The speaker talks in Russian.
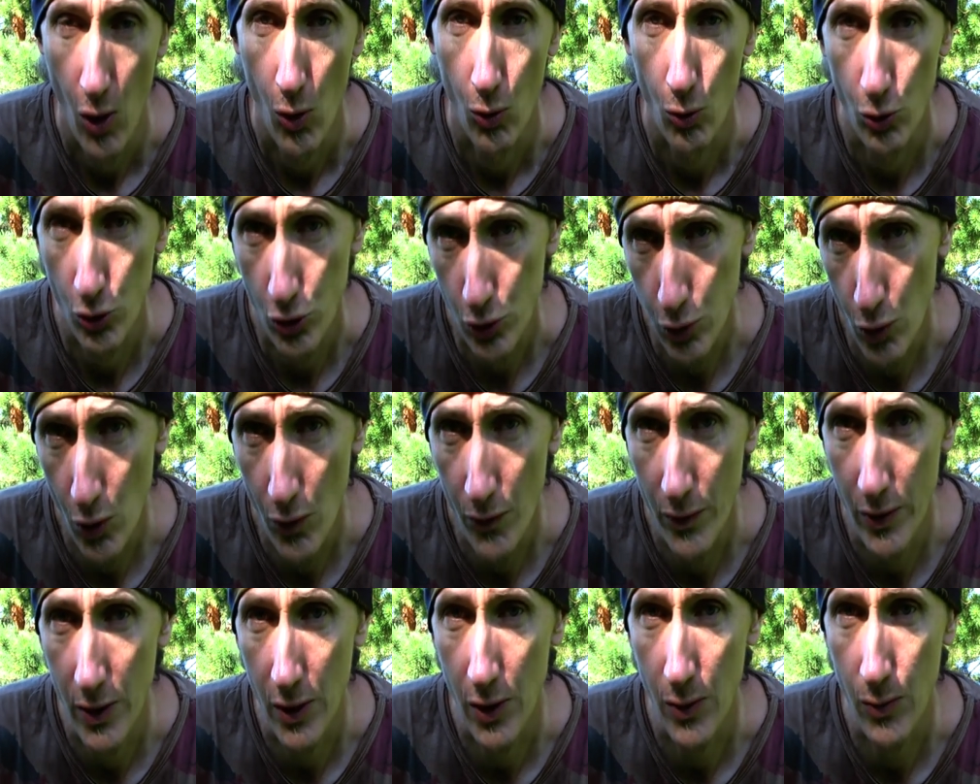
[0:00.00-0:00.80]

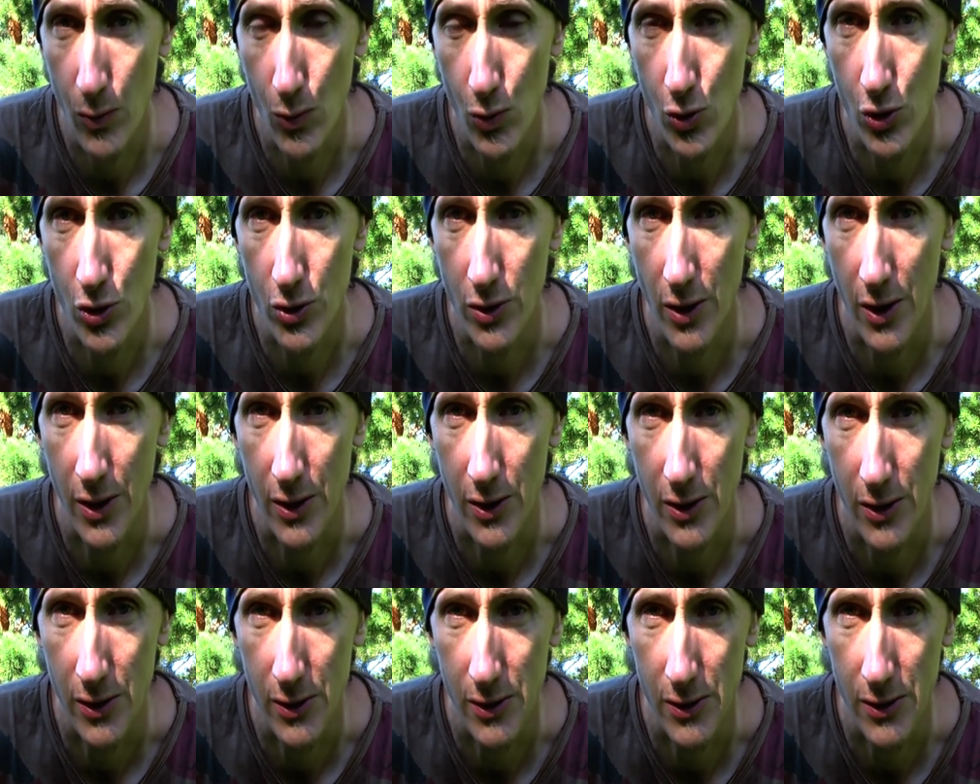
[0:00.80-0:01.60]
Условно их можно
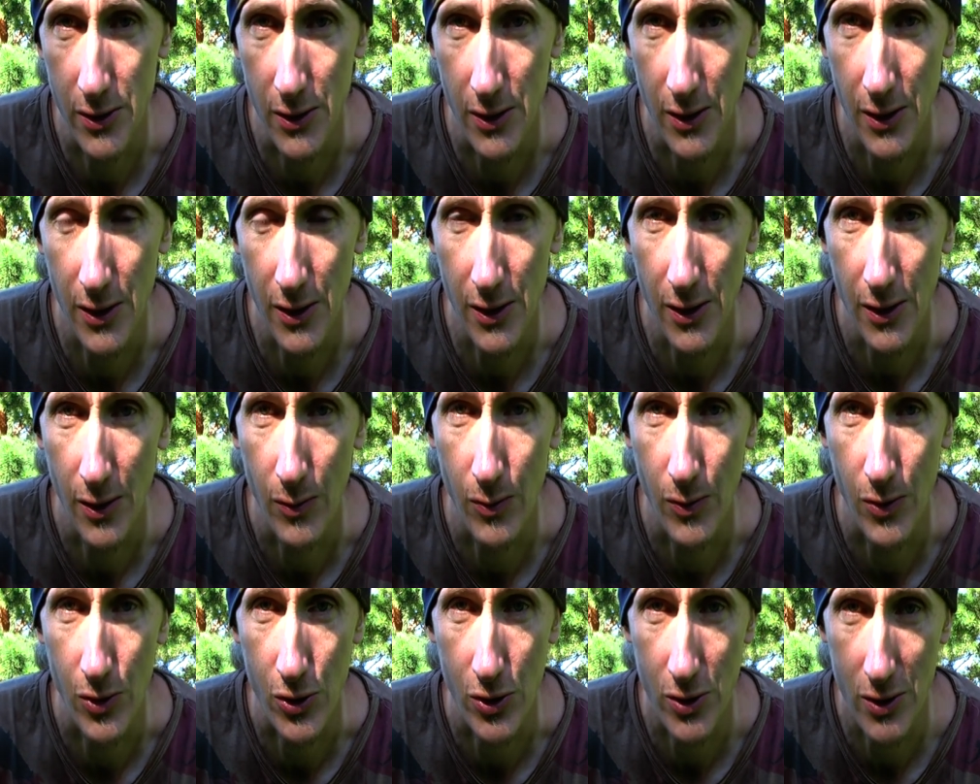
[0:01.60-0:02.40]
отнести к
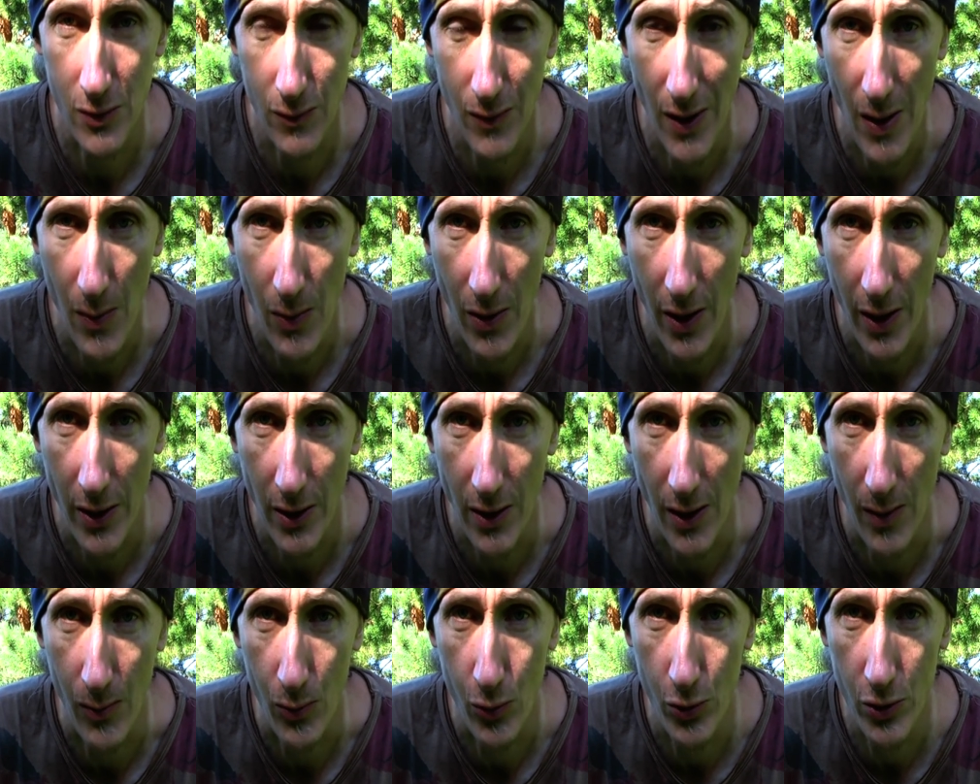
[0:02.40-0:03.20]
божествам,
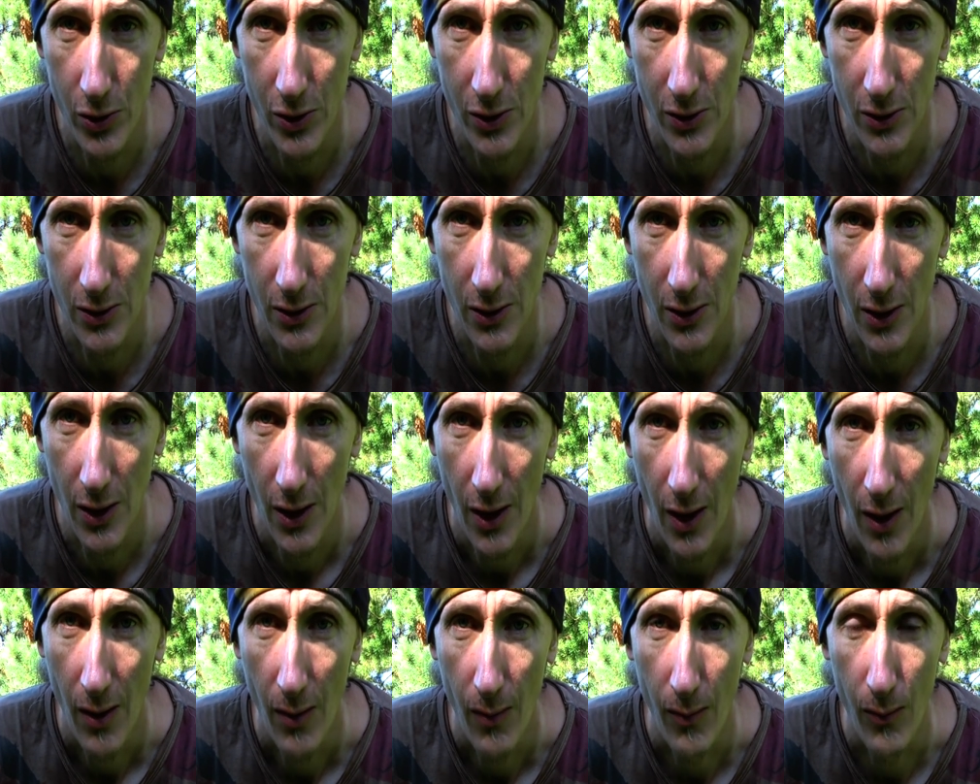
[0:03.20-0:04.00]
хотя буддисты
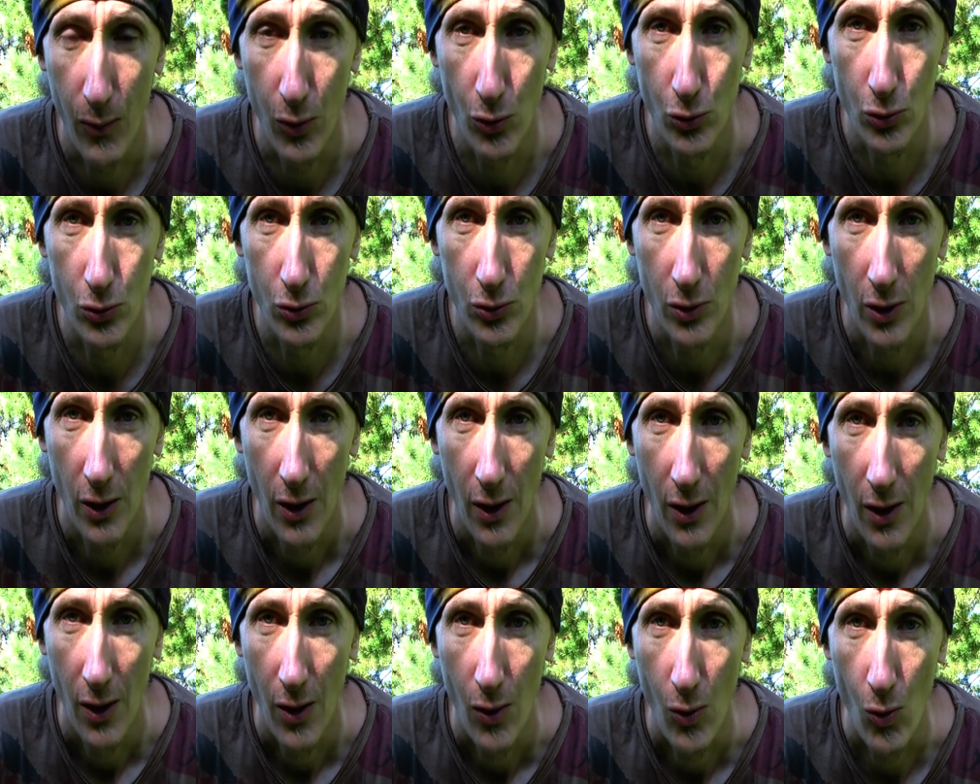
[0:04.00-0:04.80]
будут
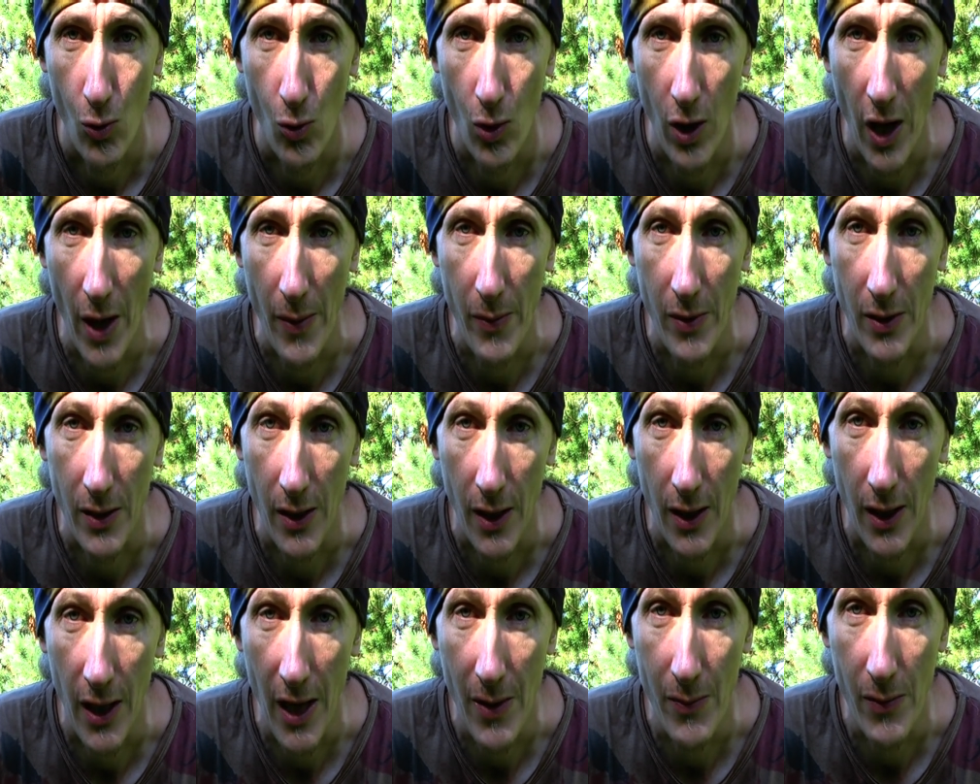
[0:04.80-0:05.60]
руками и
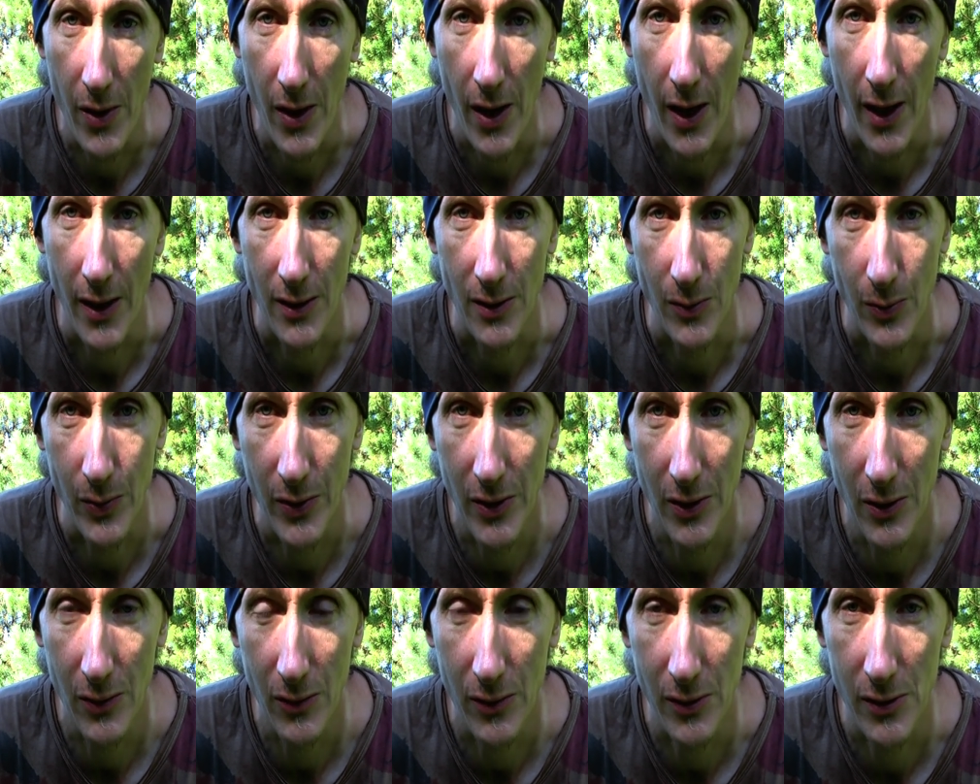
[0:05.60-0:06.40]
ногами
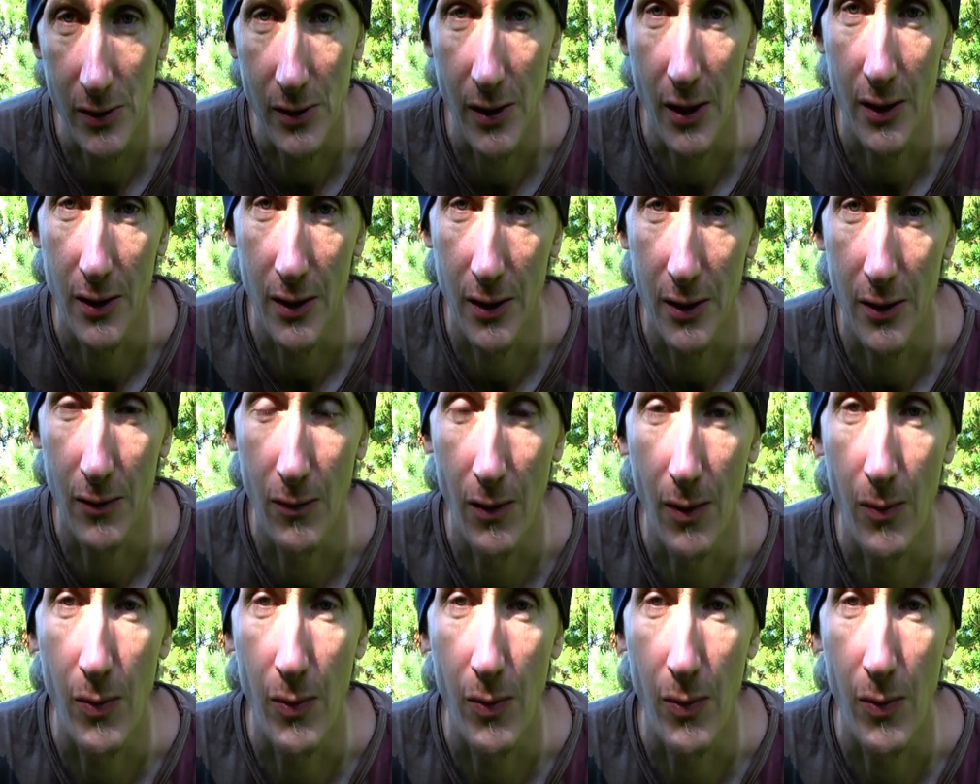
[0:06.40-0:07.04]
отпинываться от этого